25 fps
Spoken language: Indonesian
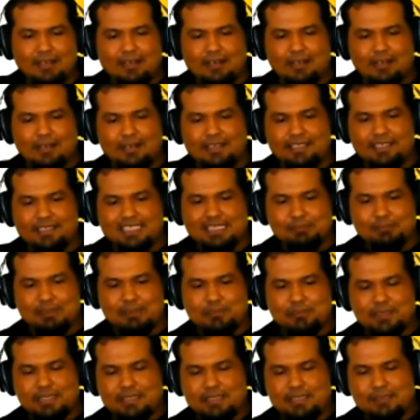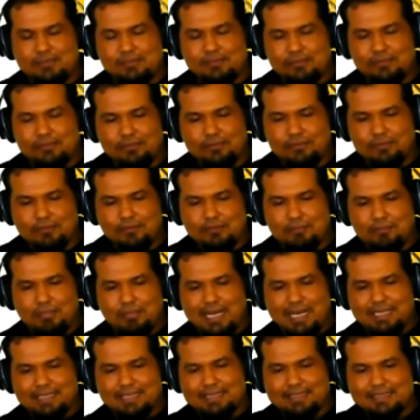Oleh sebab itu,
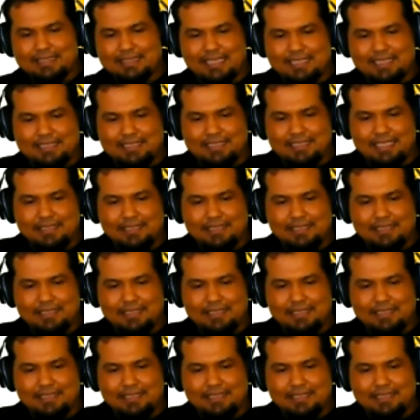batas